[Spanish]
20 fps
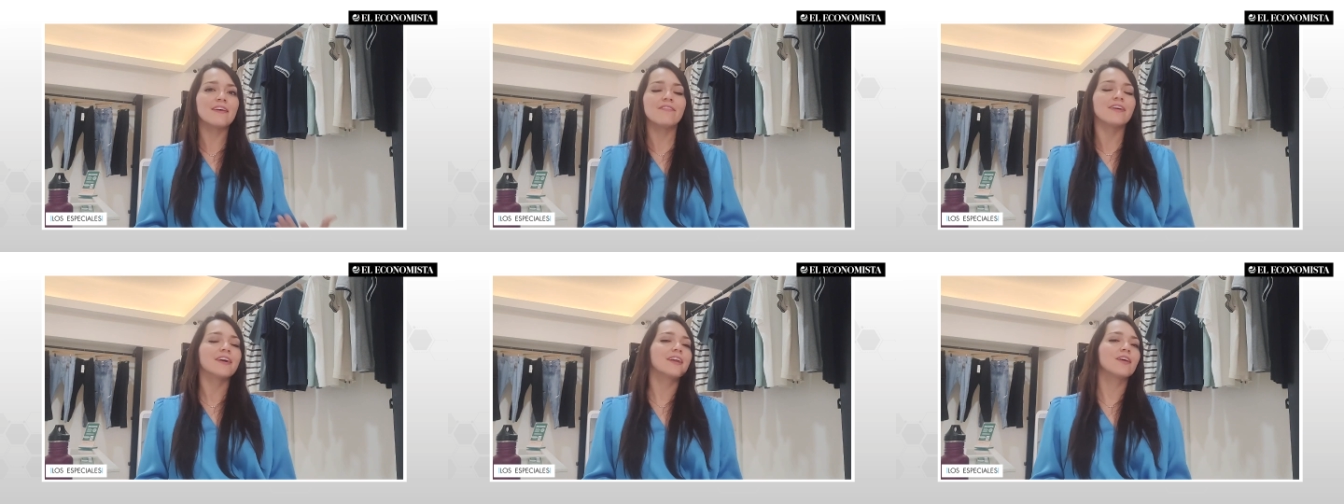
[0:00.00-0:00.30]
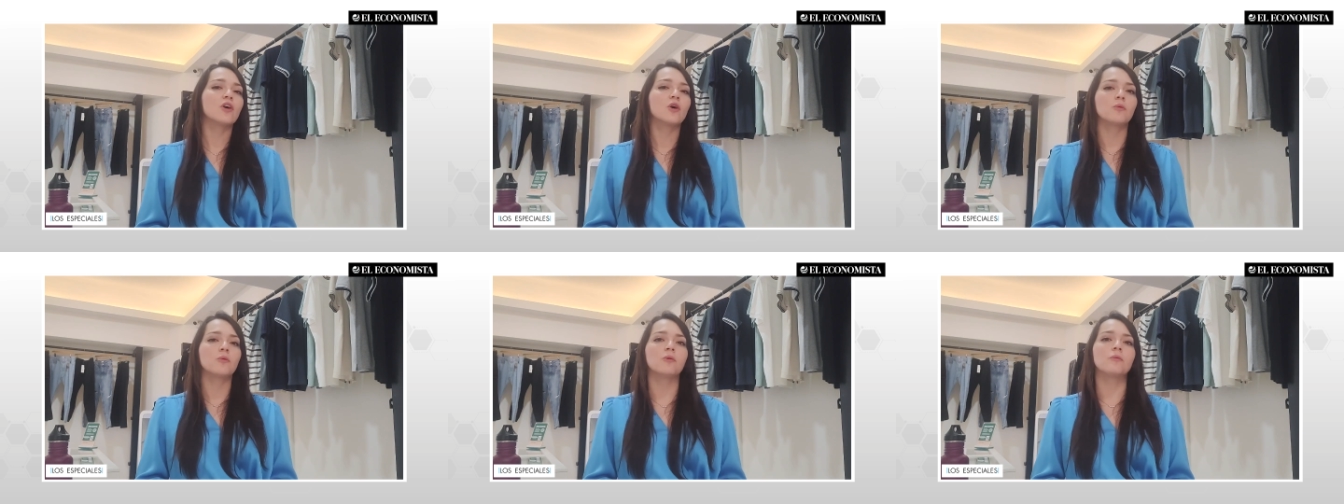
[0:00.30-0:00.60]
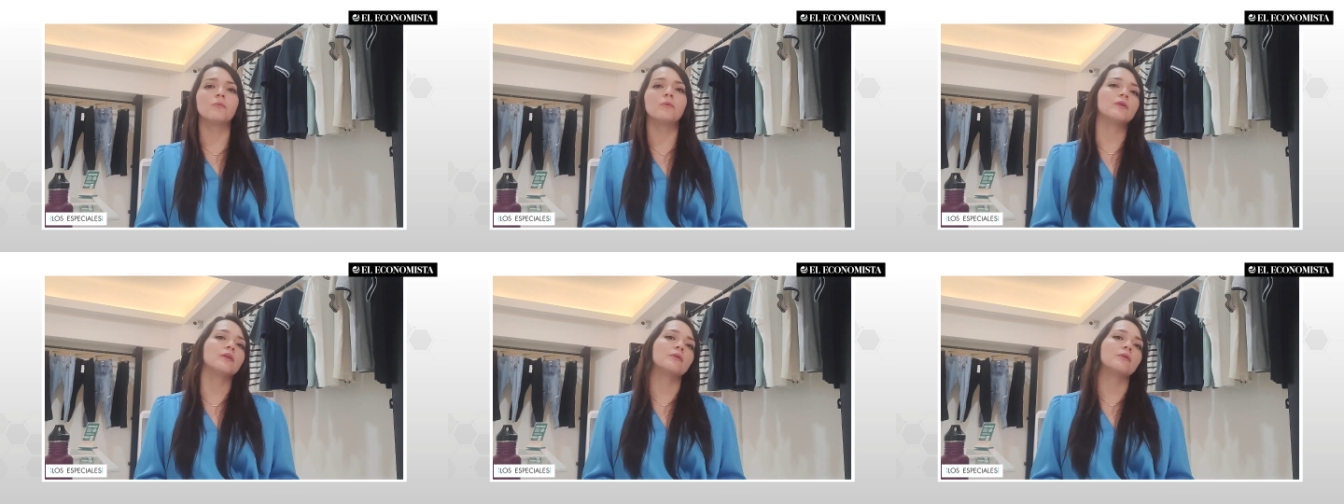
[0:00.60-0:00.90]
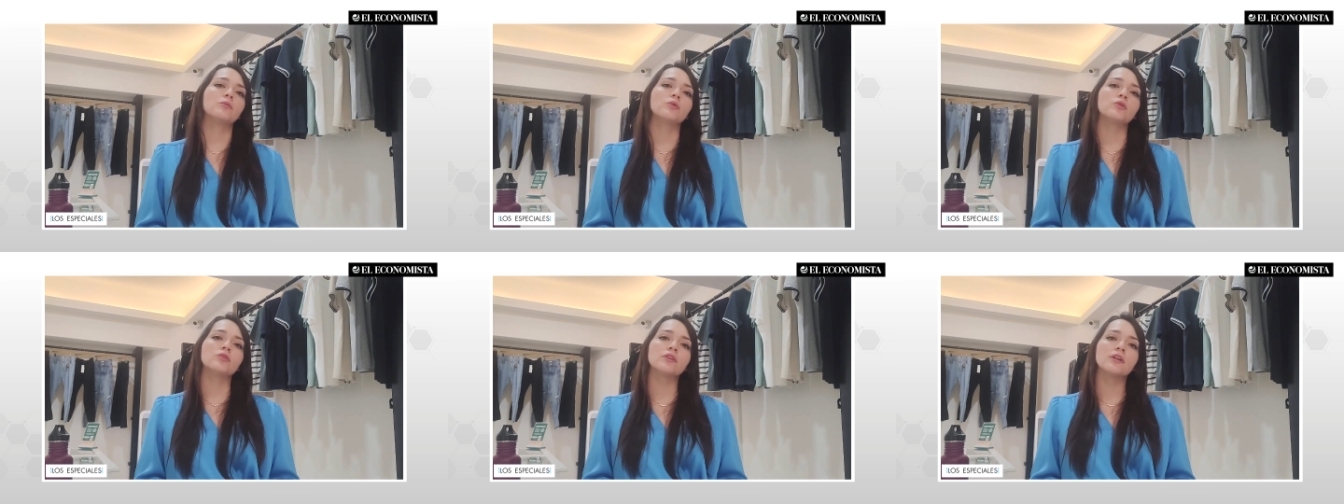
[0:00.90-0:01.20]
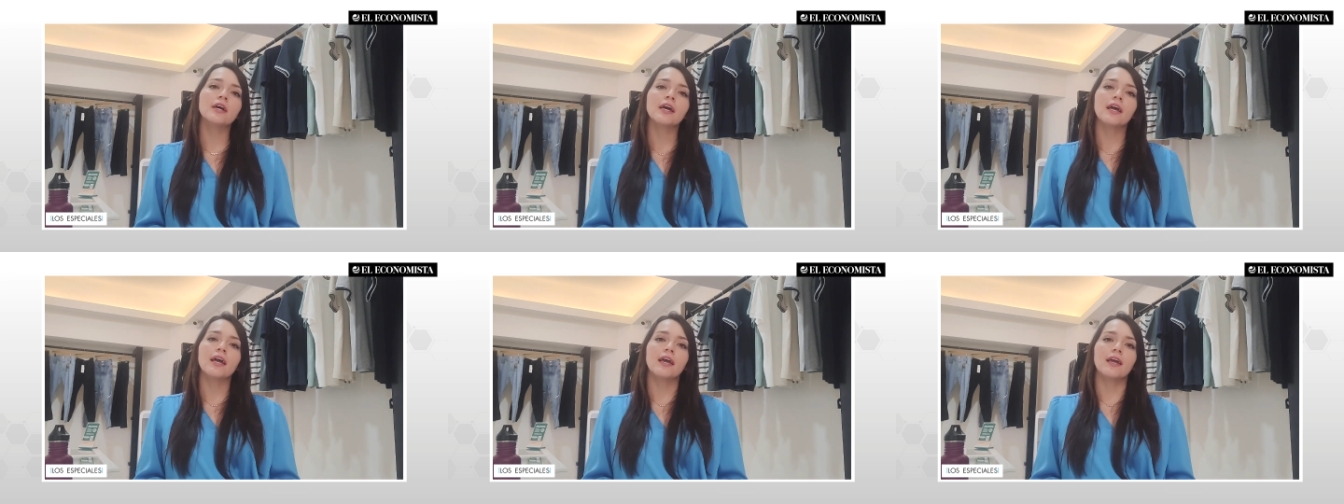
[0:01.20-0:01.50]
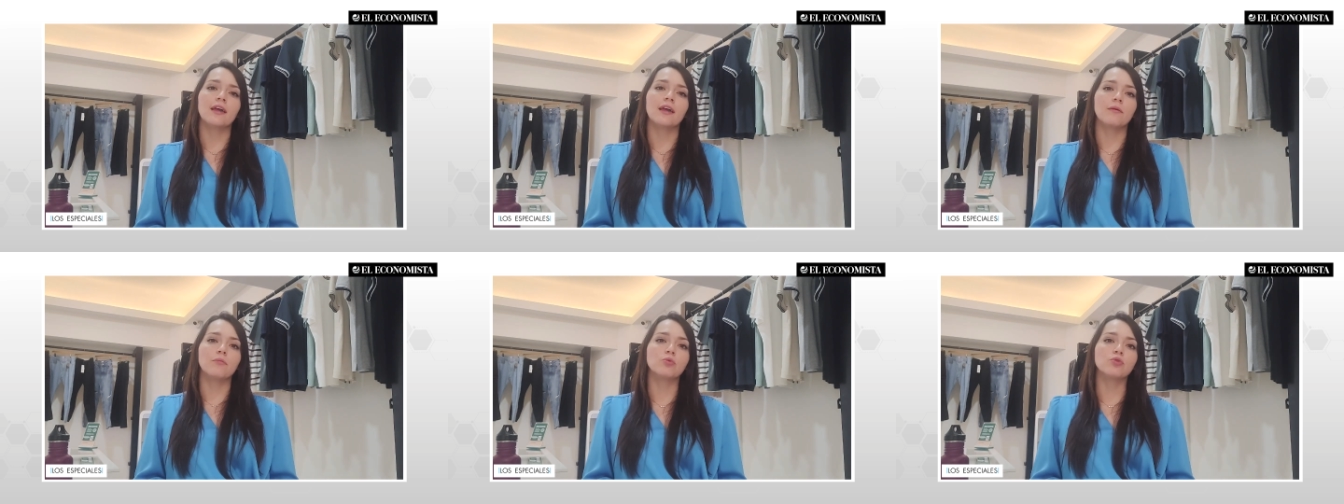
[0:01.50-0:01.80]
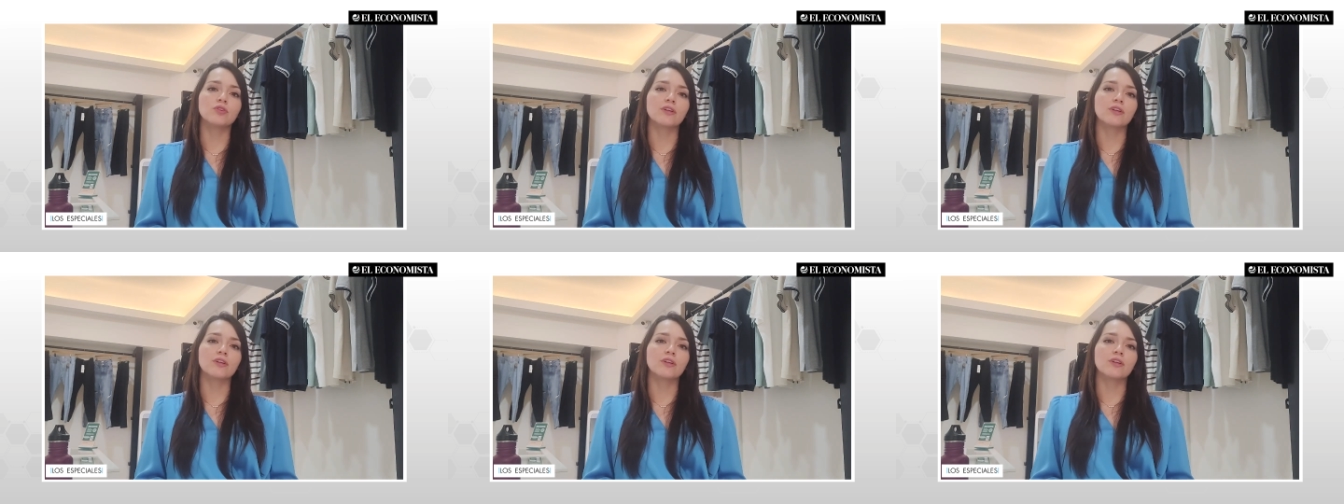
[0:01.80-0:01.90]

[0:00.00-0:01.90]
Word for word: de ver cómo podemos eh,